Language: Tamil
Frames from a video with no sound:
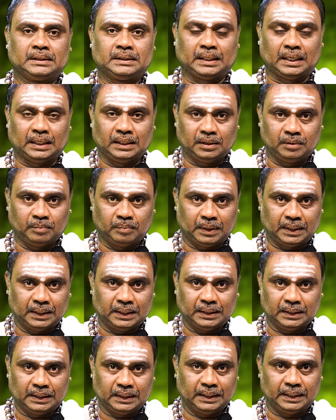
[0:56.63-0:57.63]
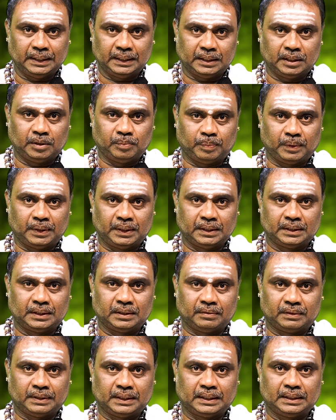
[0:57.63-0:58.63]
தன் மனநிலையை கெடுப்பானே
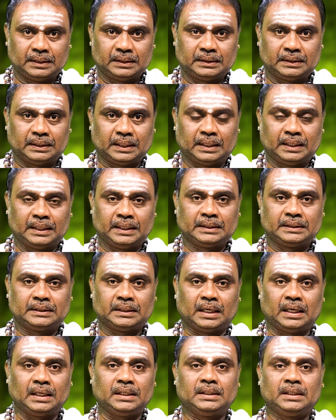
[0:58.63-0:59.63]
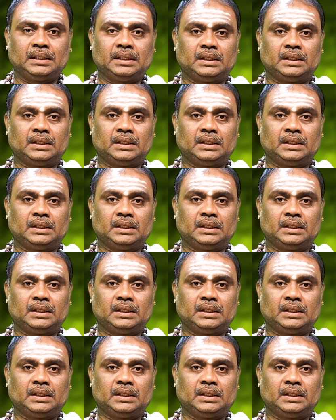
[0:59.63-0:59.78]
தவிர தன்னை சார்ந்து